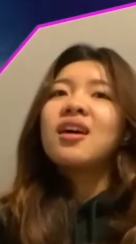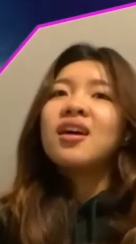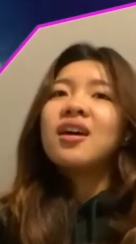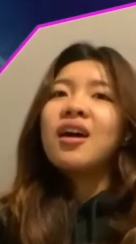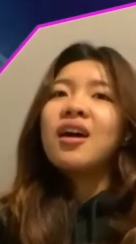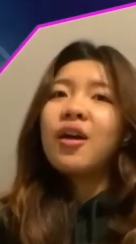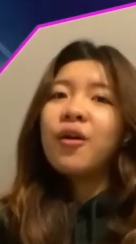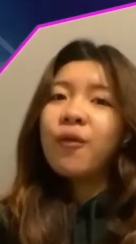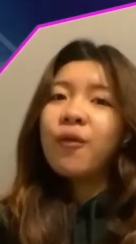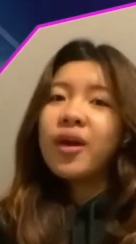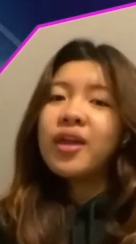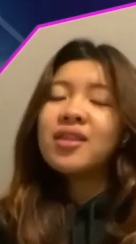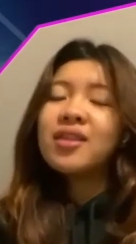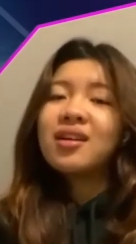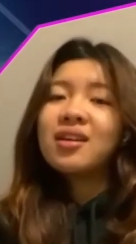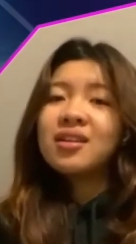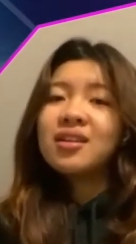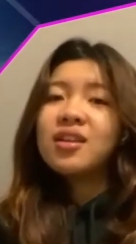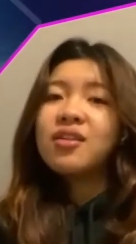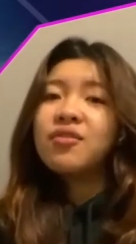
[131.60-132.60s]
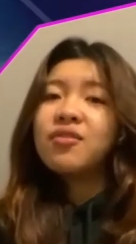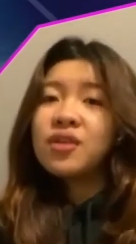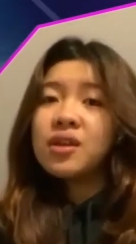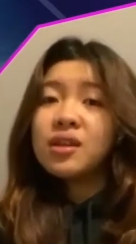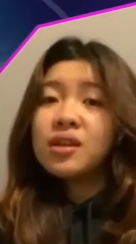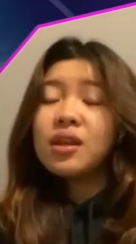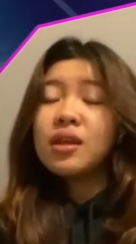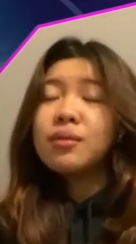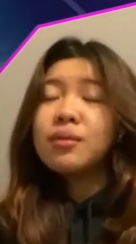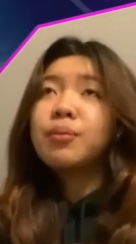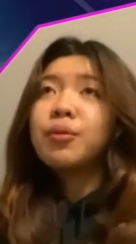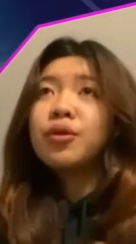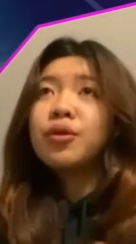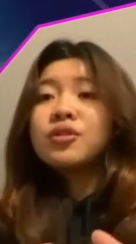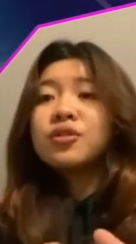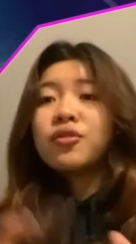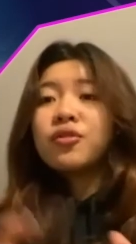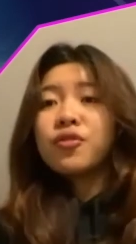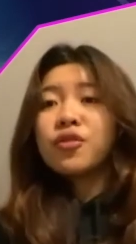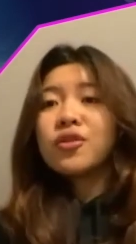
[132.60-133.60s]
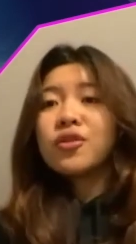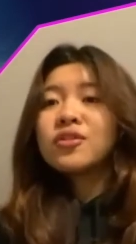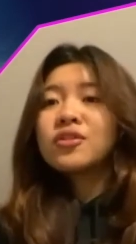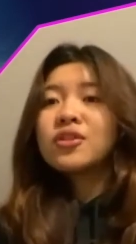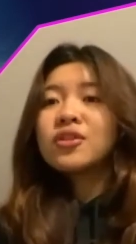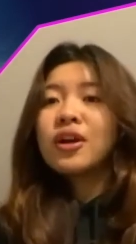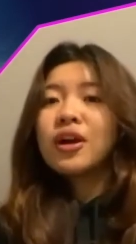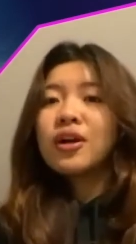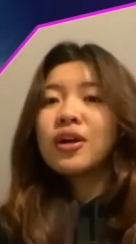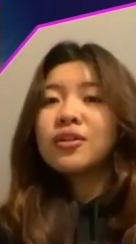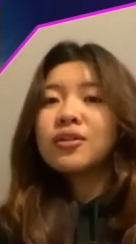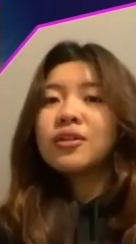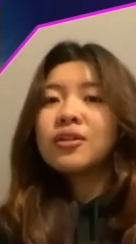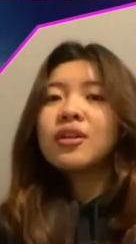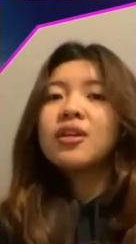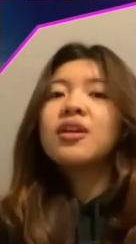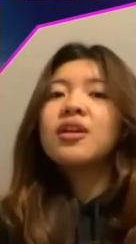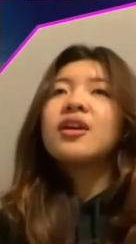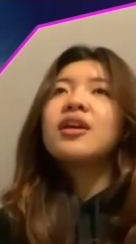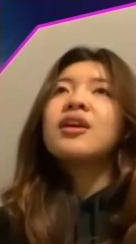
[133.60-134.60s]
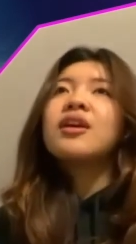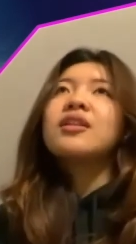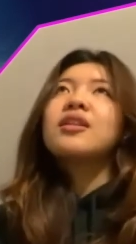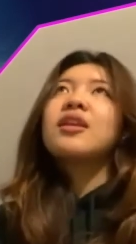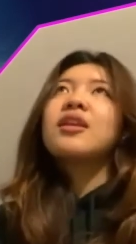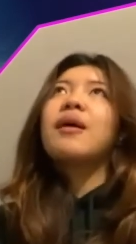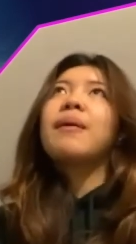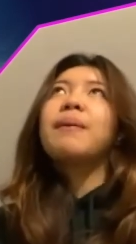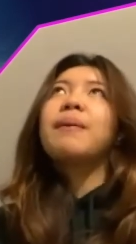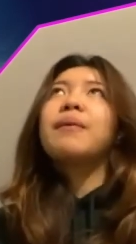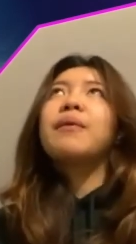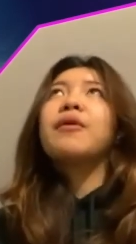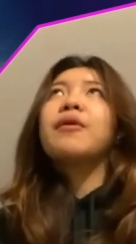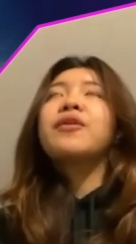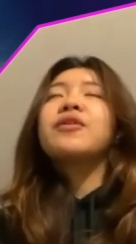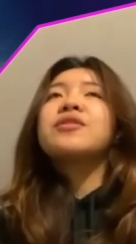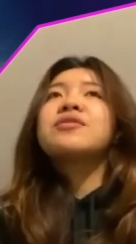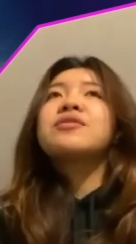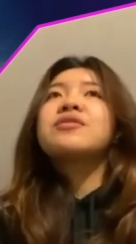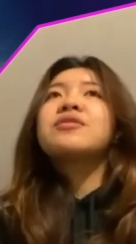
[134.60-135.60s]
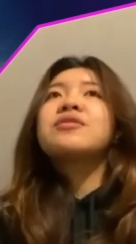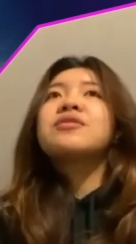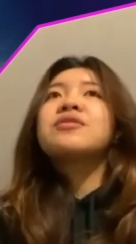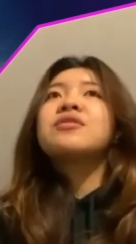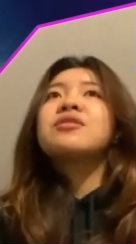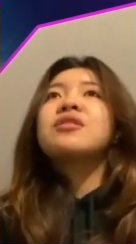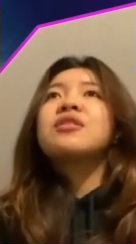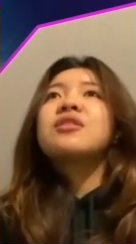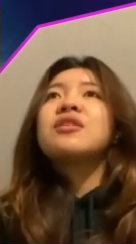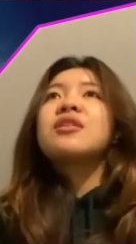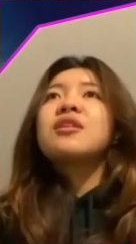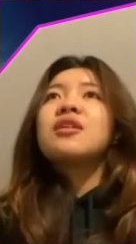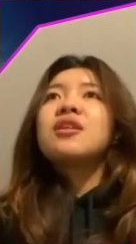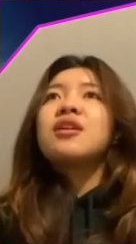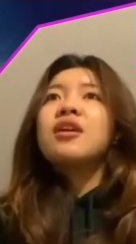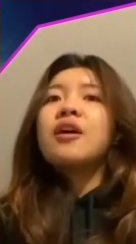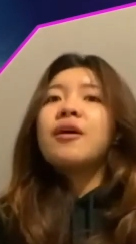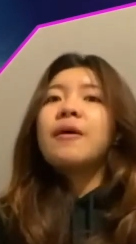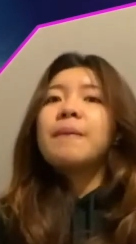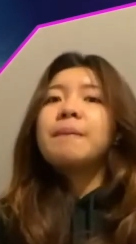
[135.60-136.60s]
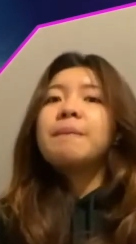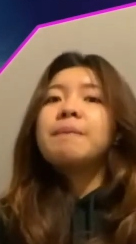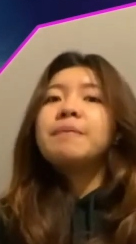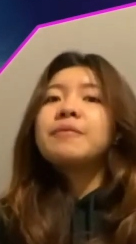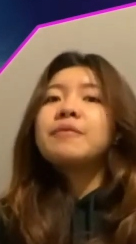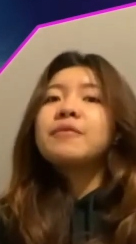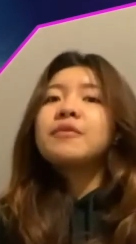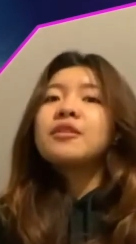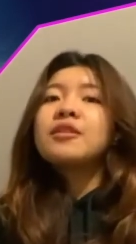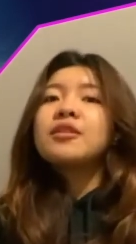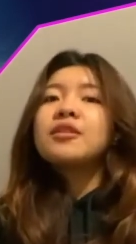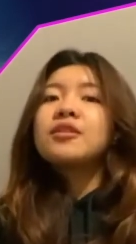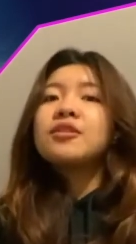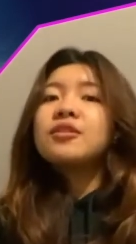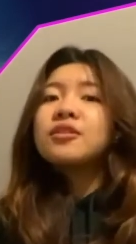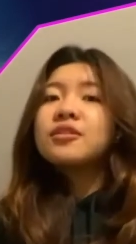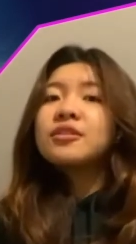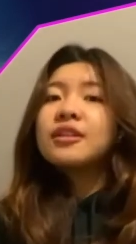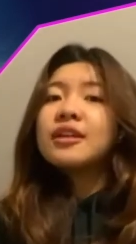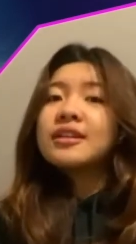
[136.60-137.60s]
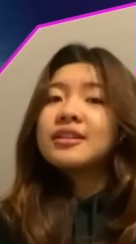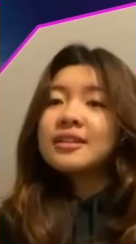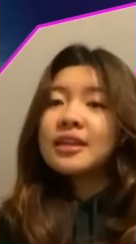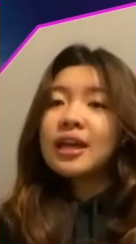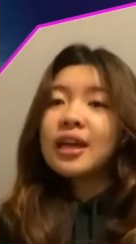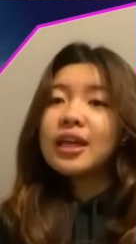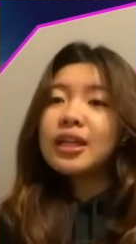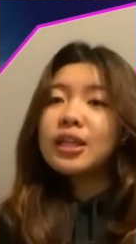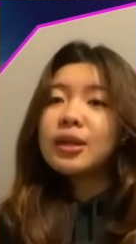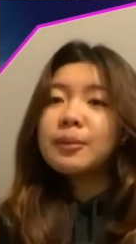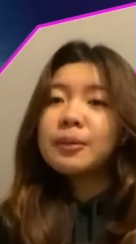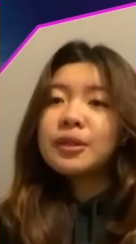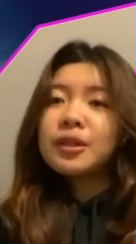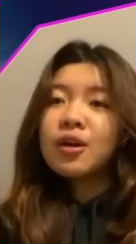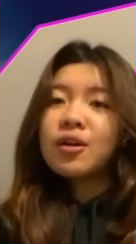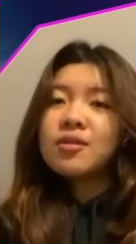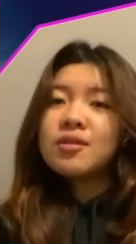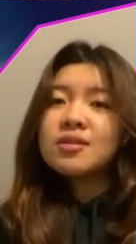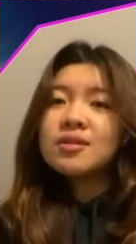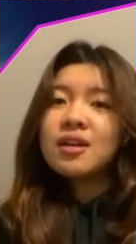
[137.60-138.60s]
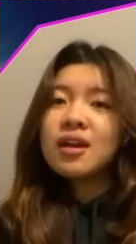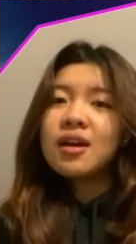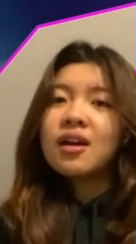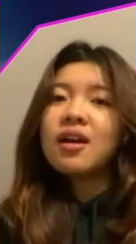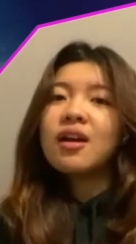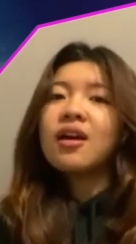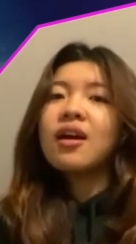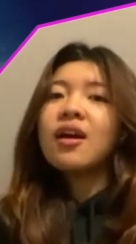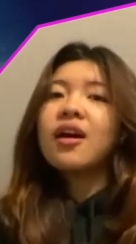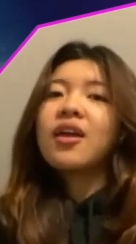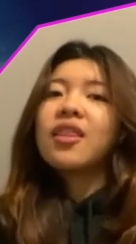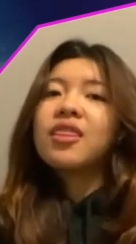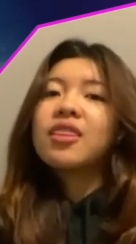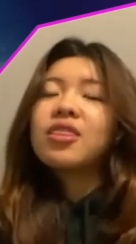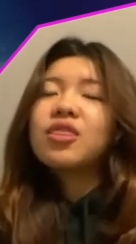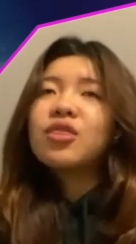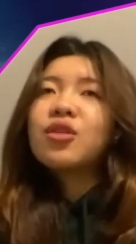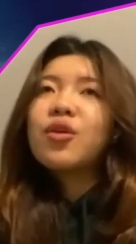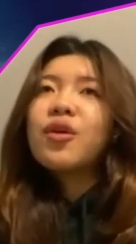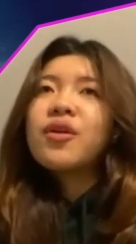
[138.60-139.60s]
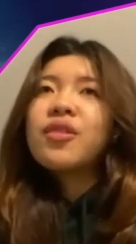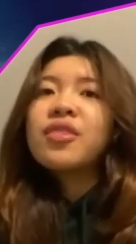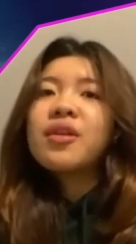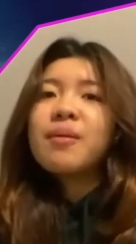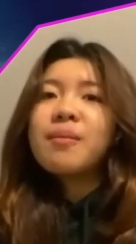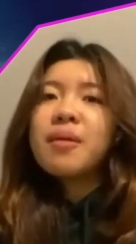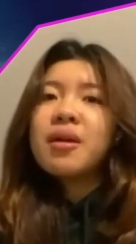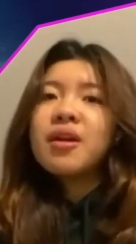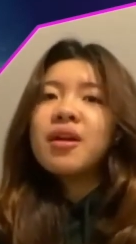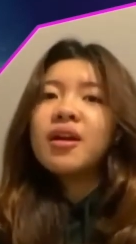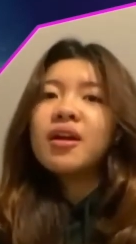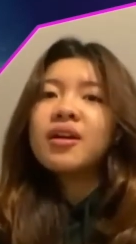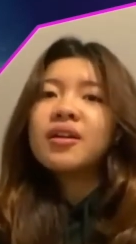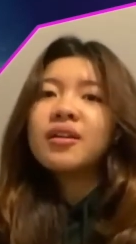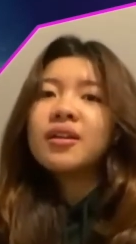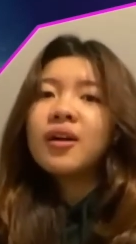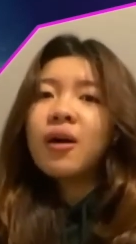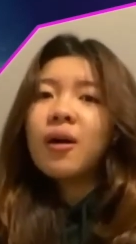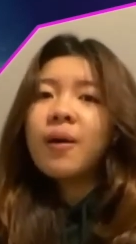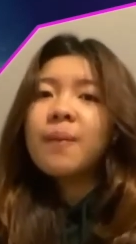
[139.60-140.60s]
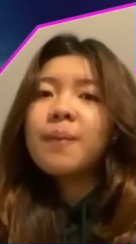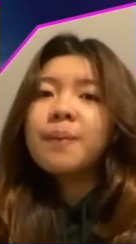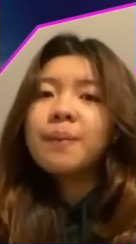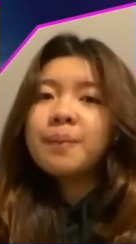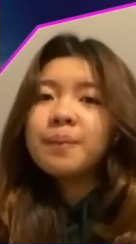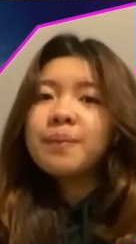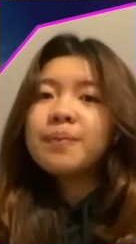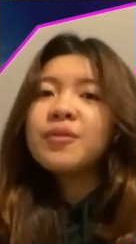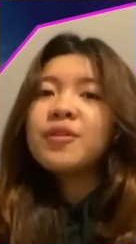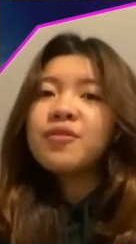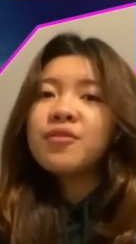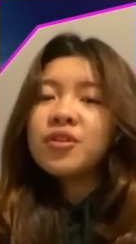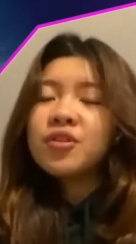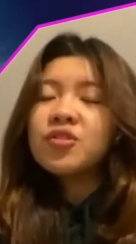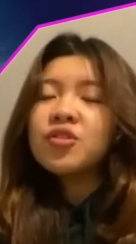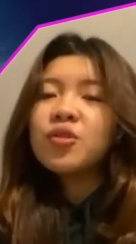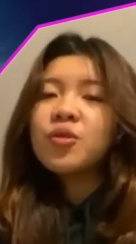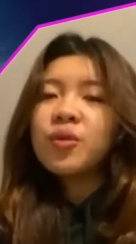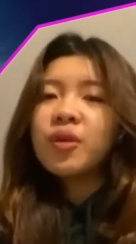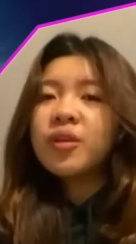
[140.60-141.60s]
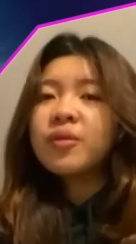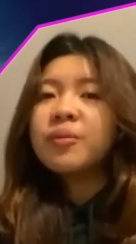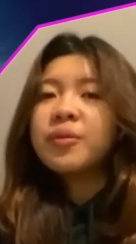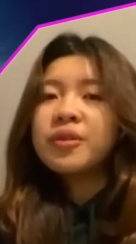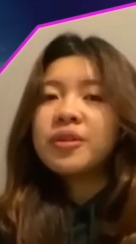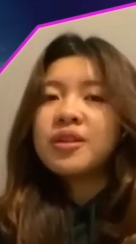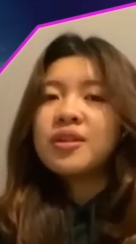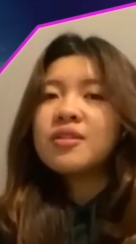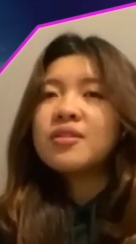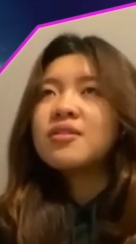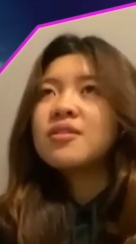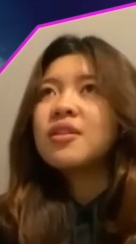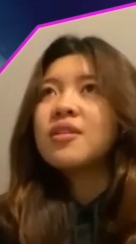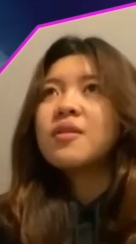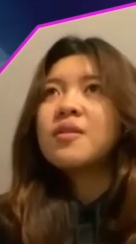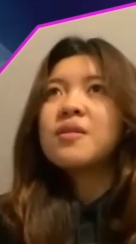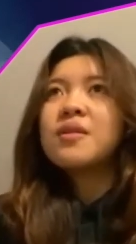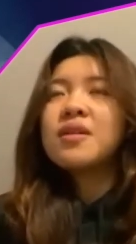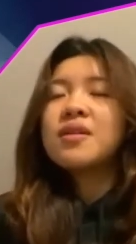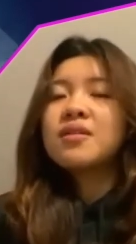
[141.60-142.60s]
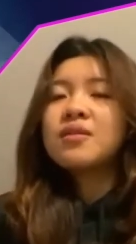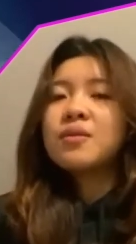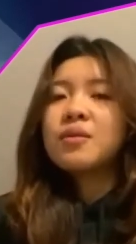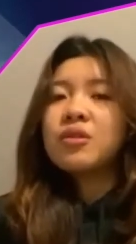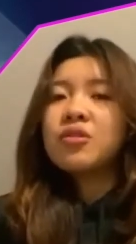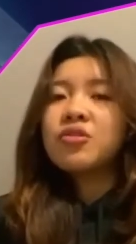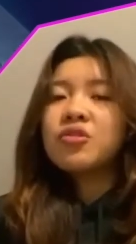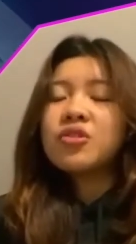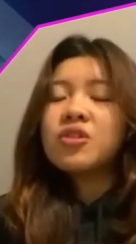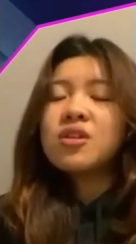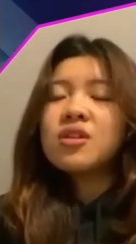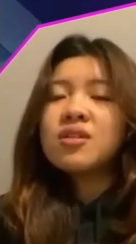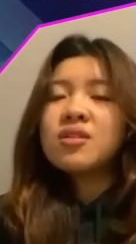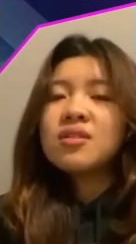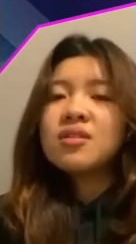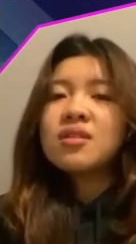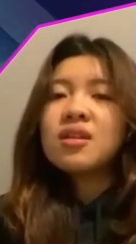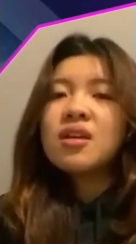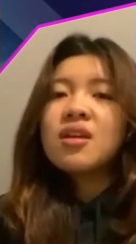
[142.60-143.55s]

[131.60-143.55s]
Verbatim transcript: I went undefeated po sa first round. Tapos, um, nung nag-second naman ako sa North American Cup, Division 1 po dito sa US, which is